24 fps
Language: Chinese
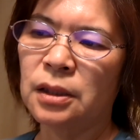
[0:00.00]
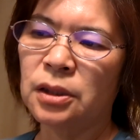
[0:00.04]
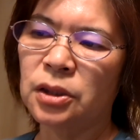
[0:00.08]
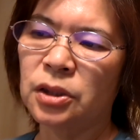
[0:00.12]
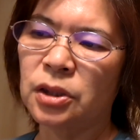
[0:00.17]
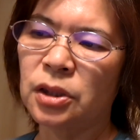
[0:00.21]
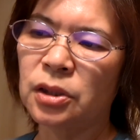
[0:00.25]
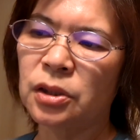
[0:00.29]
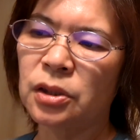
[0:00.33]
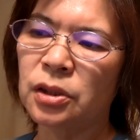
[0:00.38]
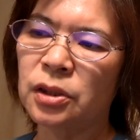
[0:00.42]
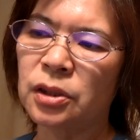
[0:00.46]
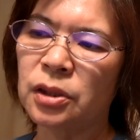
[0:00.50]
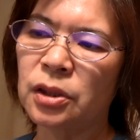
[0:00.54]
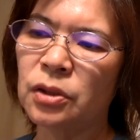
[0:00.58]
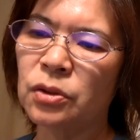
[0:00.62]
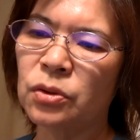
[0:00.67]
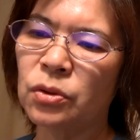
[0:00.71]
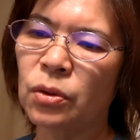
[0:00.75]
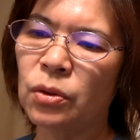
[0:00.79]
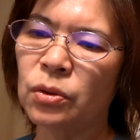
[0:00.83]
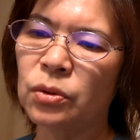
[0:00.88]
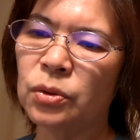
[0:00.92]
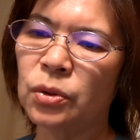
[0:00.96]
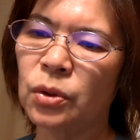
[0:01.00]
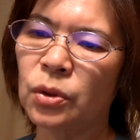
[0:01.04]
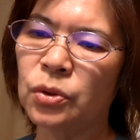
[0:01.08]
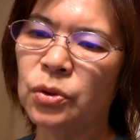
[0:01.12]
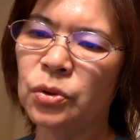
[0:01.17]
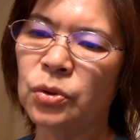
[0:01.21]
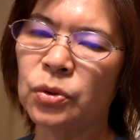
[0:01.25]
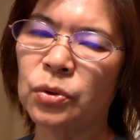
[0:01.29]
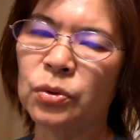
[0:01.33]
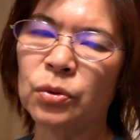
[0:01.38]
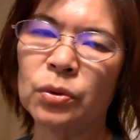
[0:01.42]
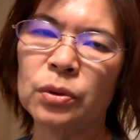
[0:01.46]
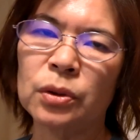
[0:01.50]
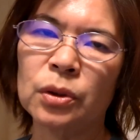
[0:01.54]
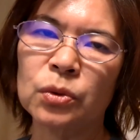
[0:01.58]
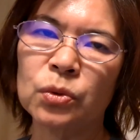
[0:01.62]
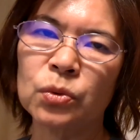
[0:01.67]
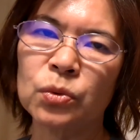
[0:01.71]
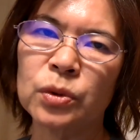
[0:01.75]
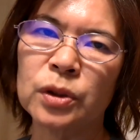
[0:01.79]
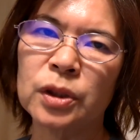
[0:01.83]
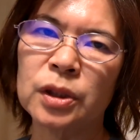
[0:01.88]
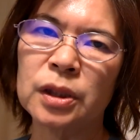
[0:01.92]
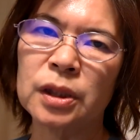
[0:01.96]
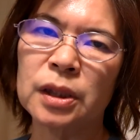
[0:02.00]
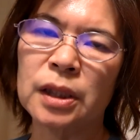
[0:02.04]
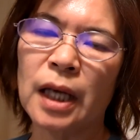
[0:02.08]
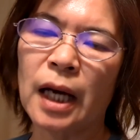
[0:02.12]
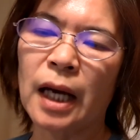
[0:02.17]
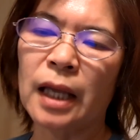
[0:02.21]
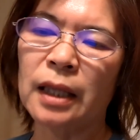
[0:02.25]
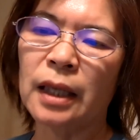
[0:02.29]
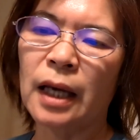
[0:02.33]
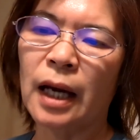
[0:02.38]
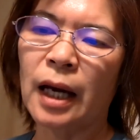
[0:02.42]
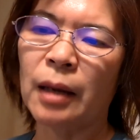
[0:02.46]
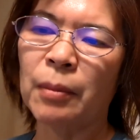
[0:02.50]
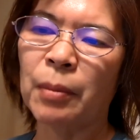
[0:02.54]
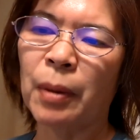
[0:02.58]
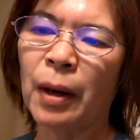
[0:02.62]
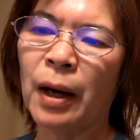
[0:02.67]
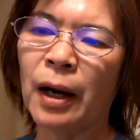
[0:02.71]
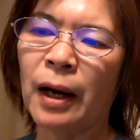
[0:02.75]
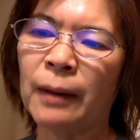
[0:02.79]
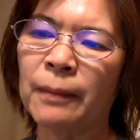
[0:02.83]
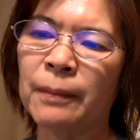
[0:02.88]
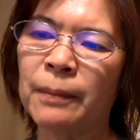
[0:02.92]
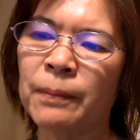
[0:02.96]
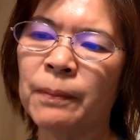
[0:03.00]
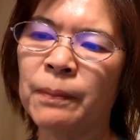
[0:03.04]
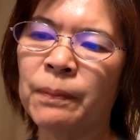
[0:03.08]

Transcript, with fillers: 即使心中有许多的顾忌和害怕，